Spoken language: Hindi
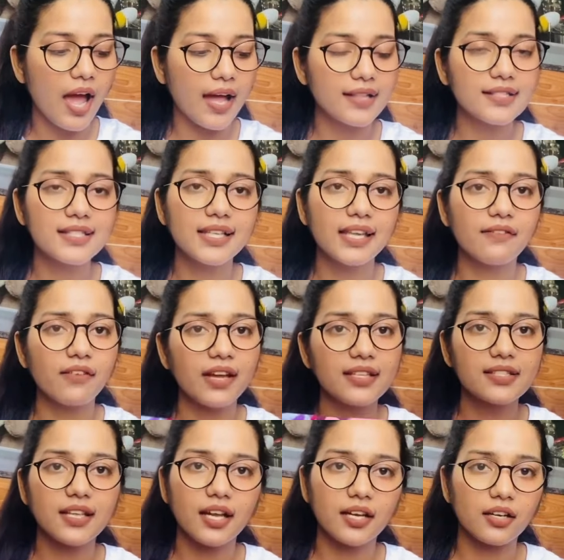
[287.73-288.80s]
एंड स्लीव
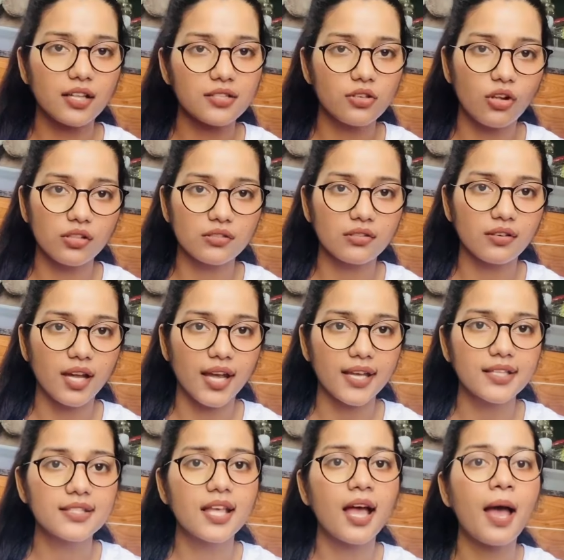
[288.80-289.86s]
वाइज इट इज़ ऑल्सो
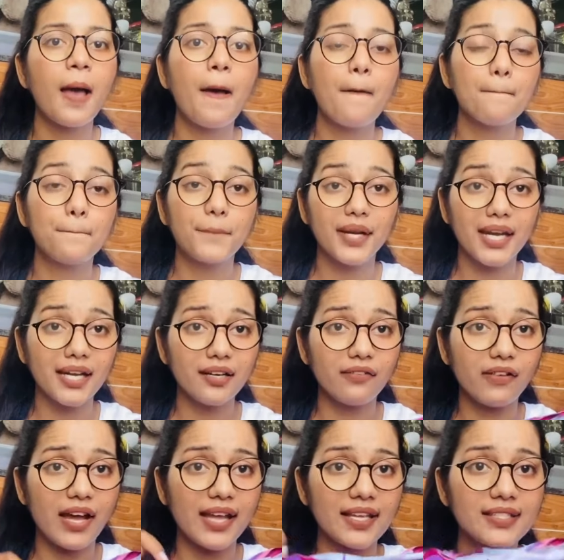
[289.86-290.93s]
नाइस प्रिंट
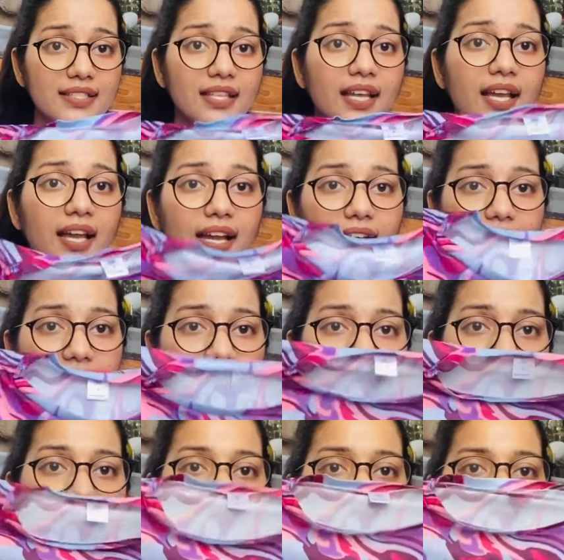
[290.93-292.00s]
वाइज इट
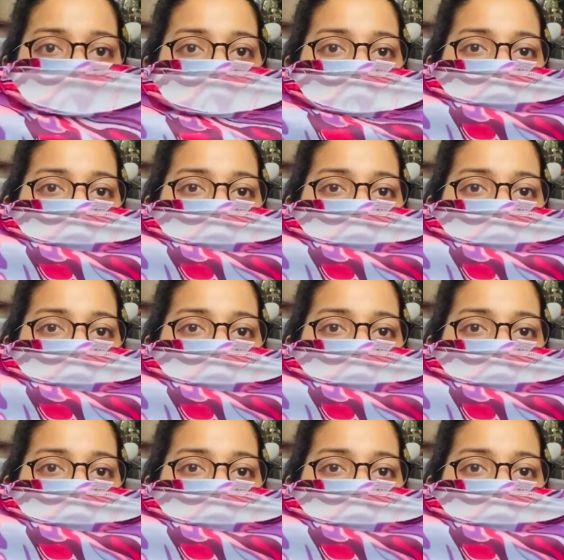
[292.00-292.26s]
इज़ लाइक